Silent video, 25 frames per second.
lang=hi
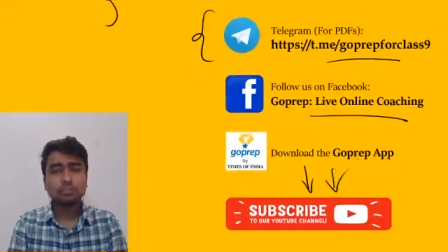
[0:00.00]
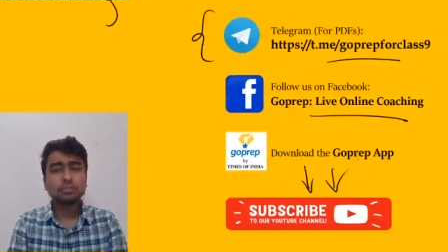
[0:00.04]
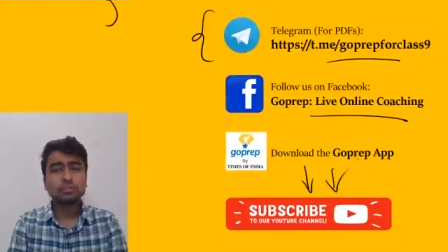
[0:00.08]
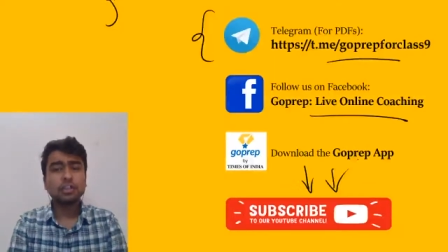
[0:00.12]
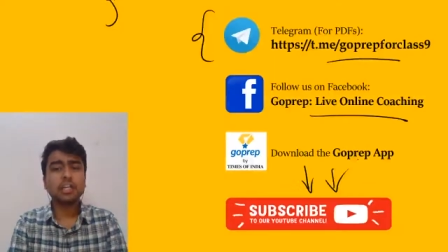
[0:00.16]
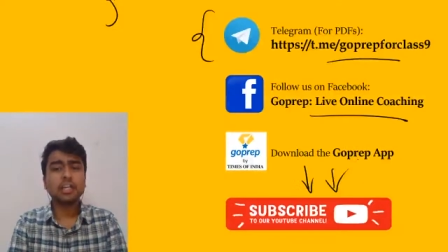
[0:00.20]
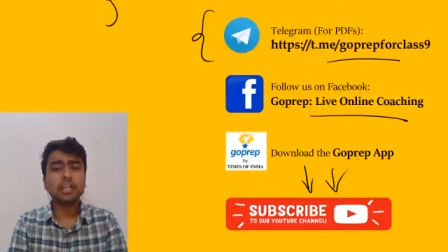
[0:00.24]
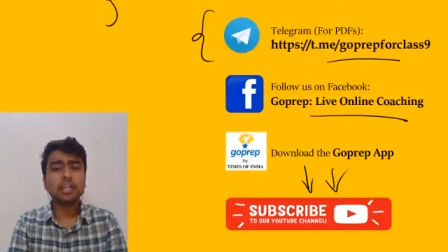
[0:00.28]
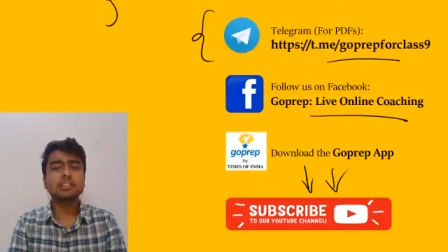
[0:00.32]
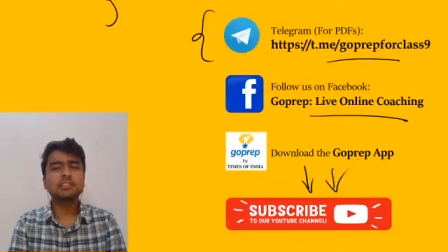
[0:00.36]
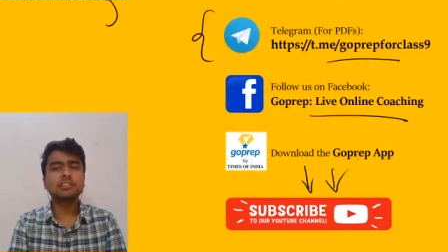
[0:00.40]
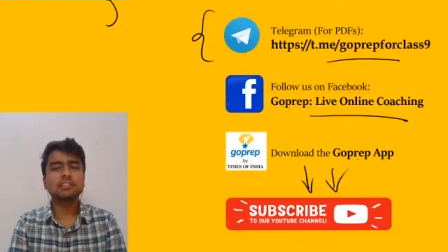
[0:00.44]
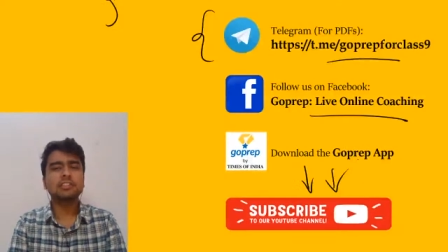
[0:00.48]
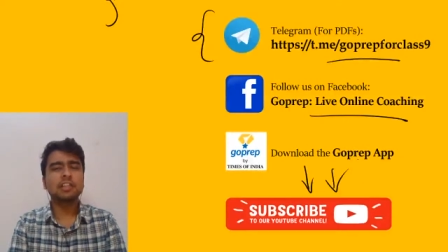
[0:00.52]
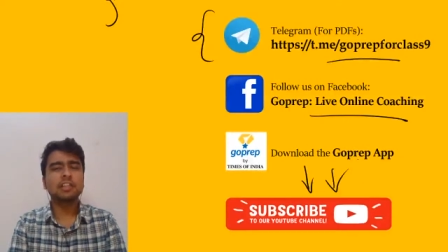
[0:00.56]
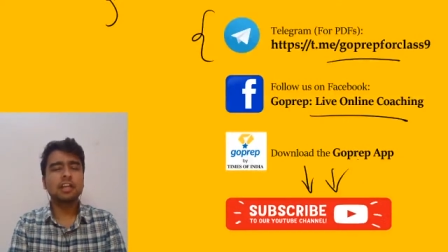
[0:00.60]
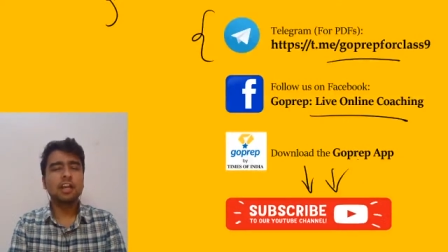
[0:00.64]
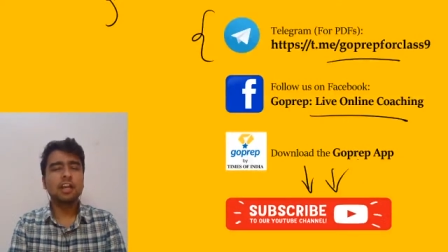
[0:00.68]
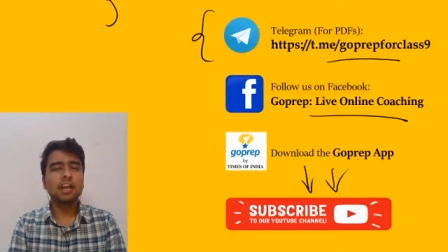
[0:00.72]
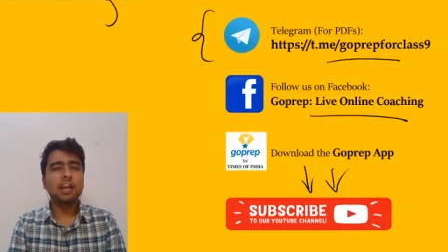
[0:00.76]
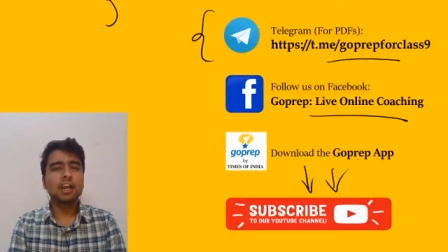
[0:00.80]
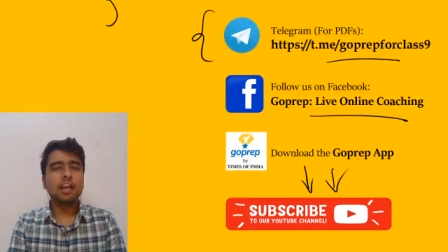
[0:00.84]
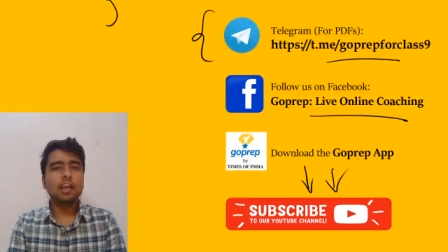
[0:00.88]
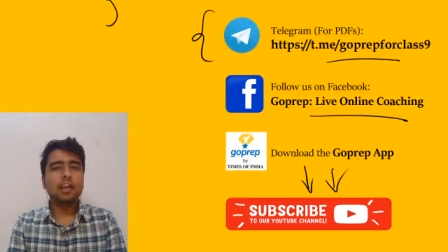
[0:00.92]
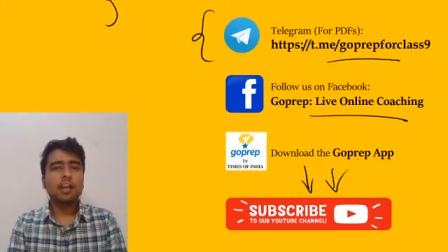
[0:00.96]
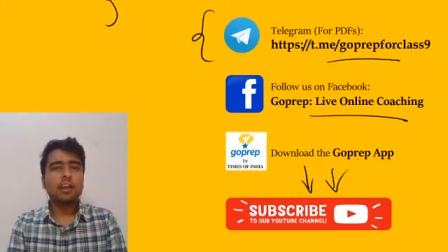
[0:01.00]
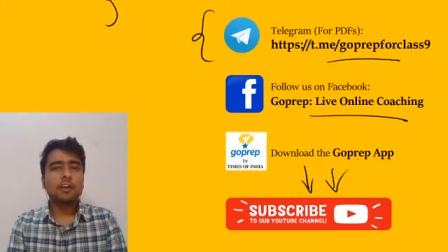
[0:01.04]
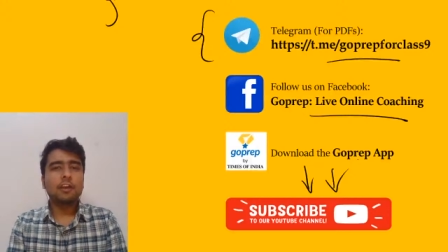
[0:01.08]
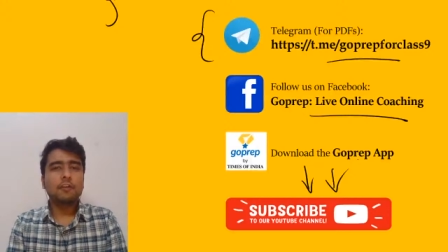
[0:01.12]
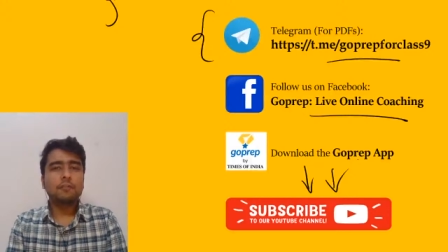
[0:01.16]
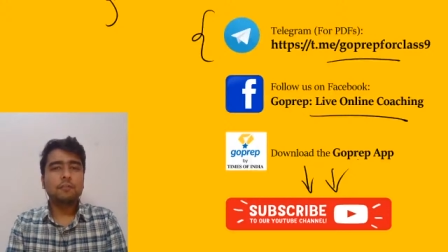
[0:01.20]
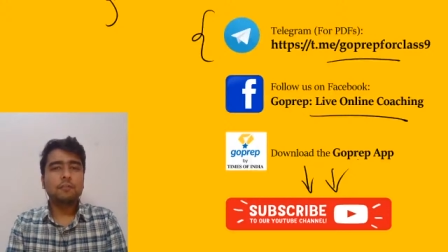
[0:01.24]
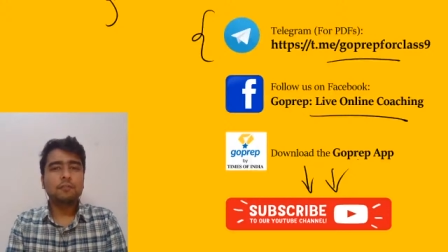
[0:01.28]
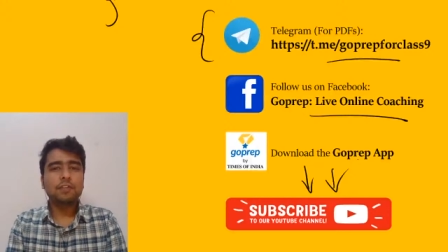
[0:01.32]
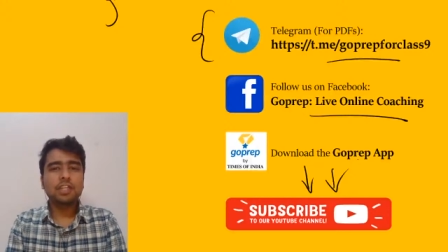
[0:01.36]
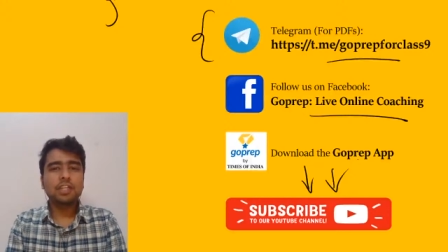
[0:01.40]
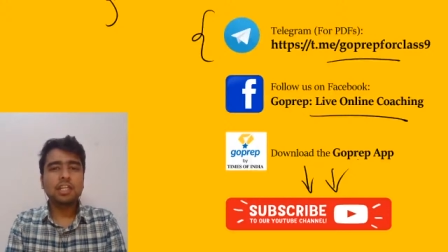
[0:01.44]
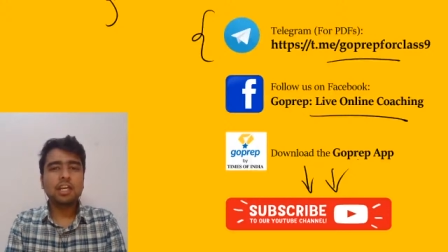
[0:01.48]
So guys,
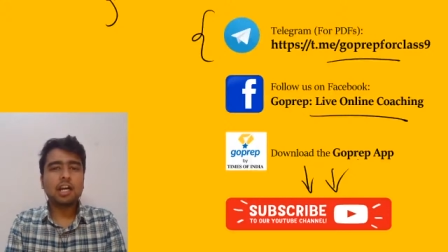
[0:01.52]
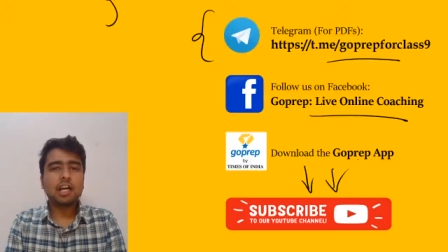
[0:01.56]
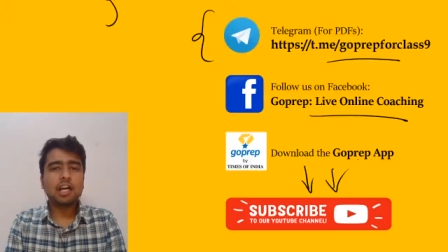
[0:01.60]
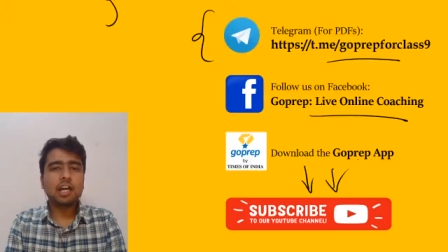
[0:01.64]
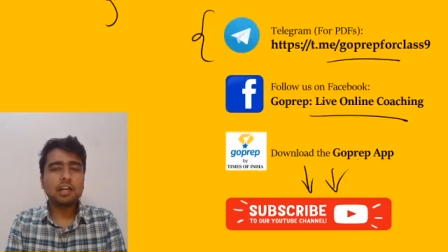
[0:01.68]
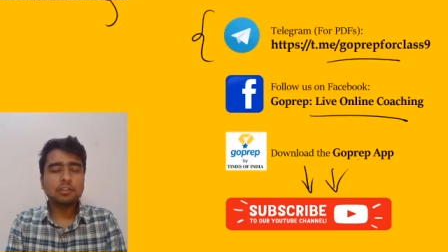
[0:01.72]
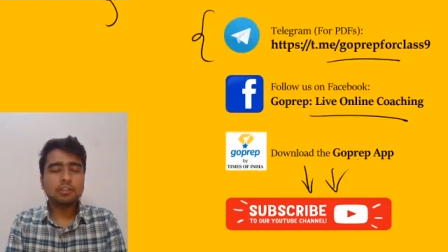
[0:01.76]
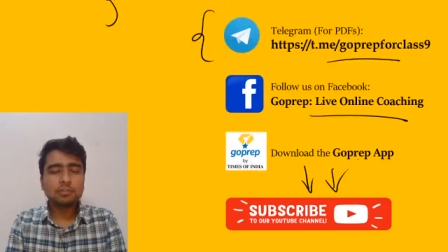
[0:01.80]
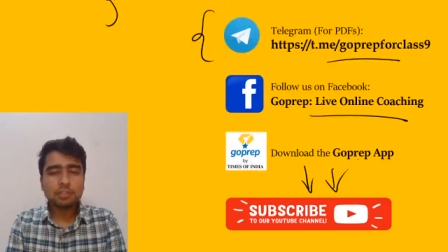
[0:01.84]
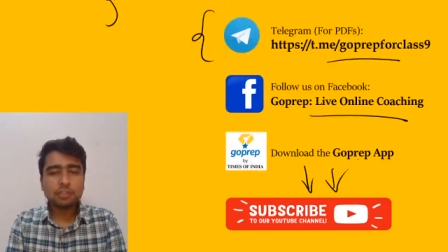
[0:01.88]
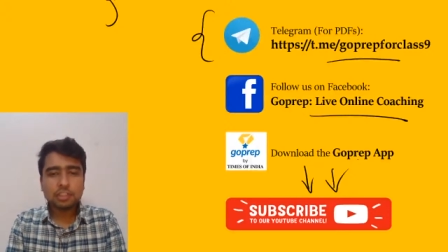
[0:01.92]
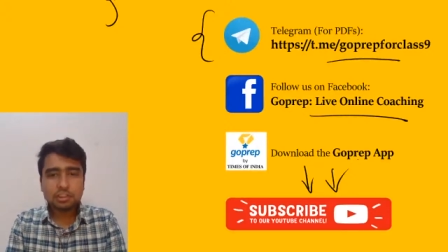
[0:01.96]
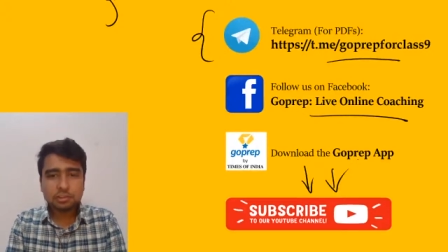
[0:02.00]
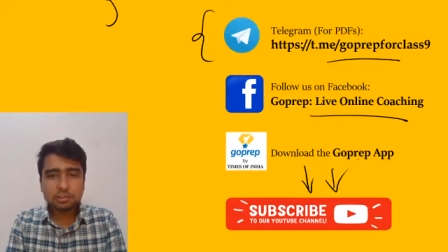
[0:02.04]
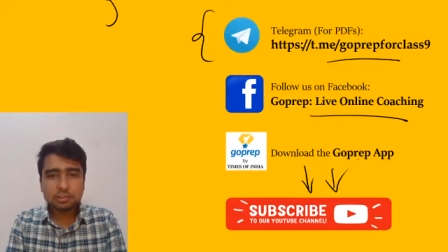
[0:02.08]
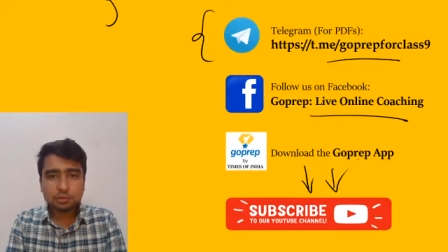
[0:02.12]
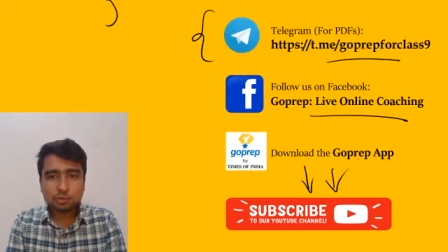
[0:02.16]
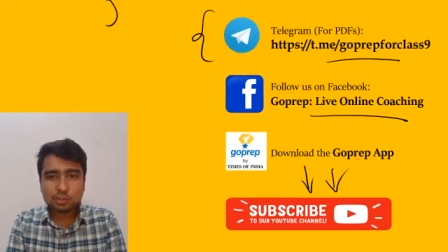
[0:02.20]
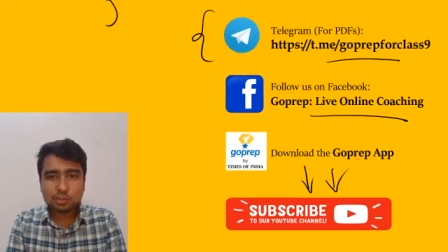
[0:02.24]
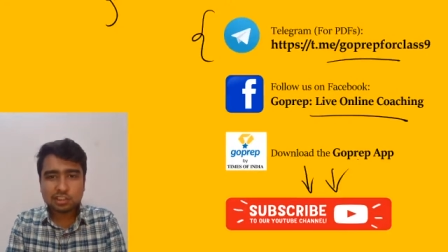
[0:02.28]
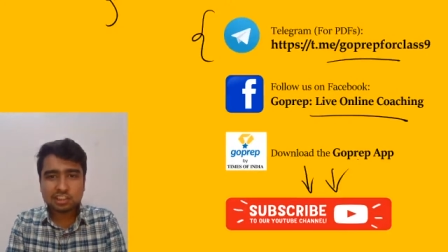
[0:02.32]
we are going to